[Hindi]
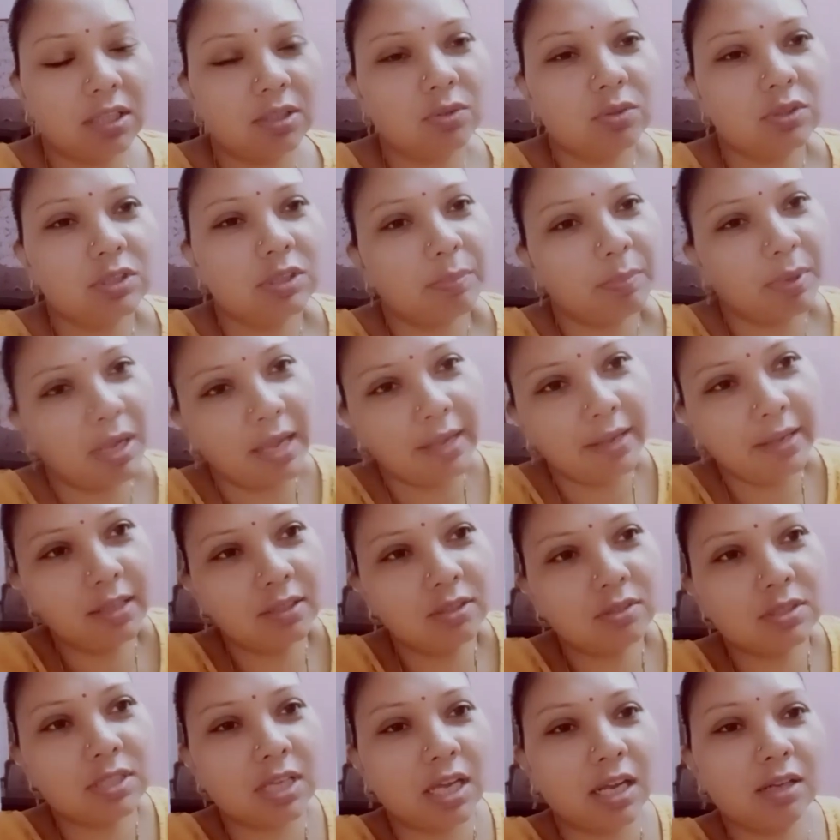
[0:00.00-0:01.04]
है तो जब आए
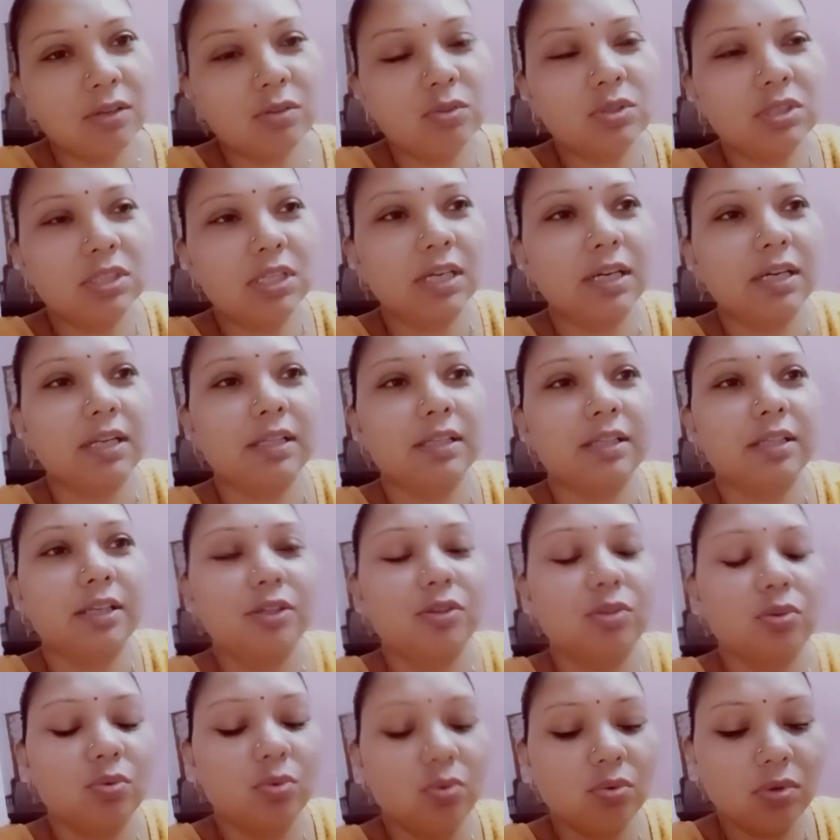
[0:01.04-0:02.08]
हैं तो सारा कुछ कर लेते
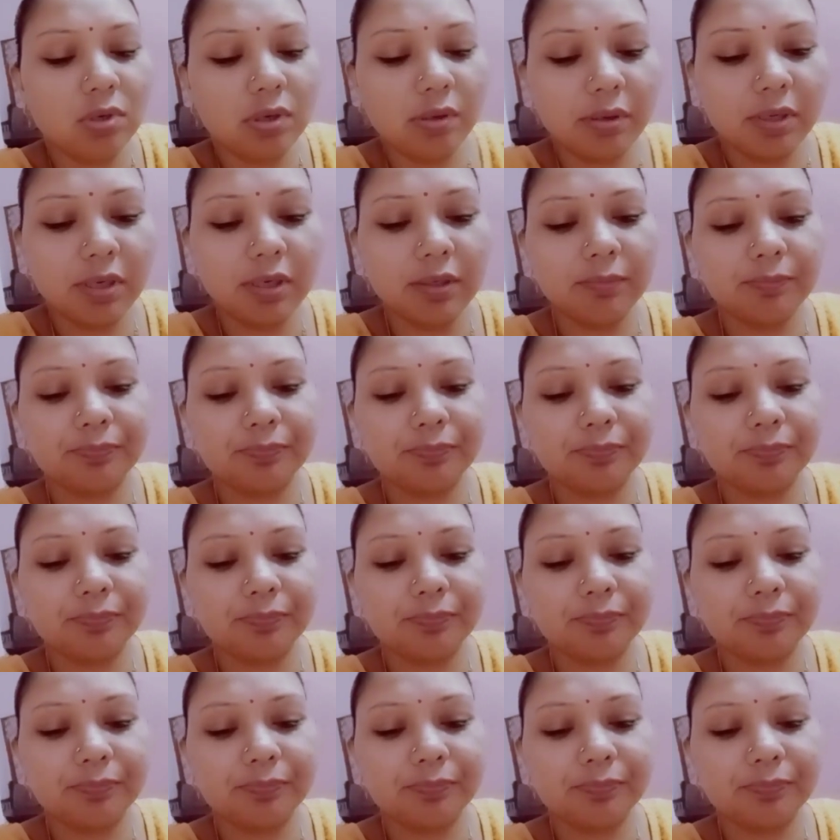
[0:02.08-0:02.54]
हैं तो उन्होंने